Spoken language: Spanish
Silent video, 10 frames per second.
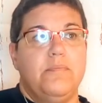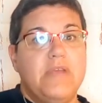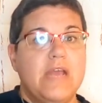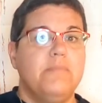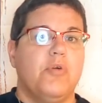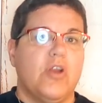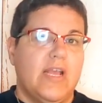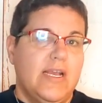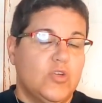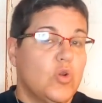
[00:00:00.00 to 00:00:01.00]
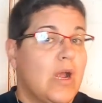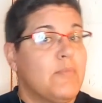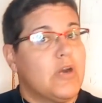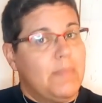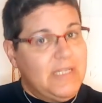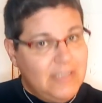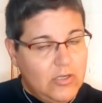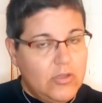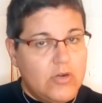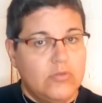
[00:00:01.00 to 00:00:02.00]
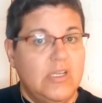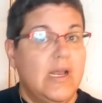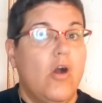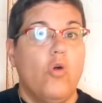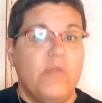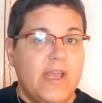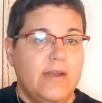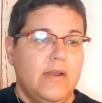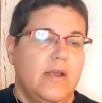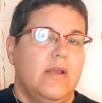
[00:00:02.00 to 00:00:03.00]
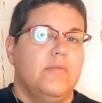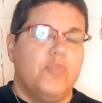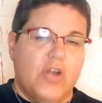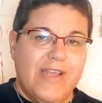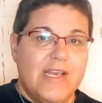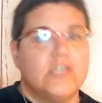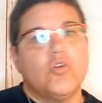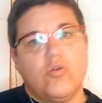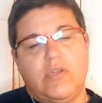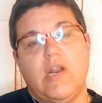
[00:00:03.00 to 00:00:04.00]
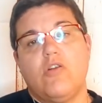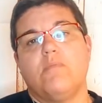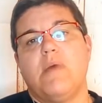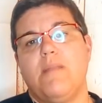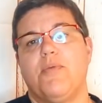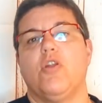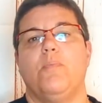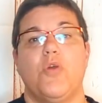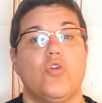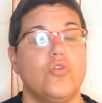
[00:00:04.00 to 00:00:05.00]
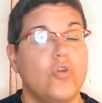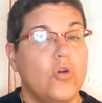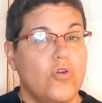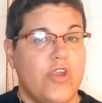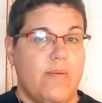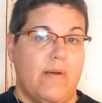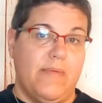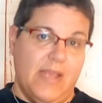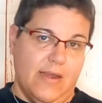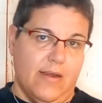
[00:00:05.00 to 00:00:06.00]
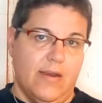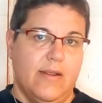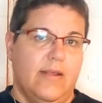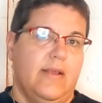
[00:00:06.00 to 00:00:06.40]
bien porque es un cambio repentino de rutina o bien porque ya es su rutina normal, pero el perro no lo lleva bien,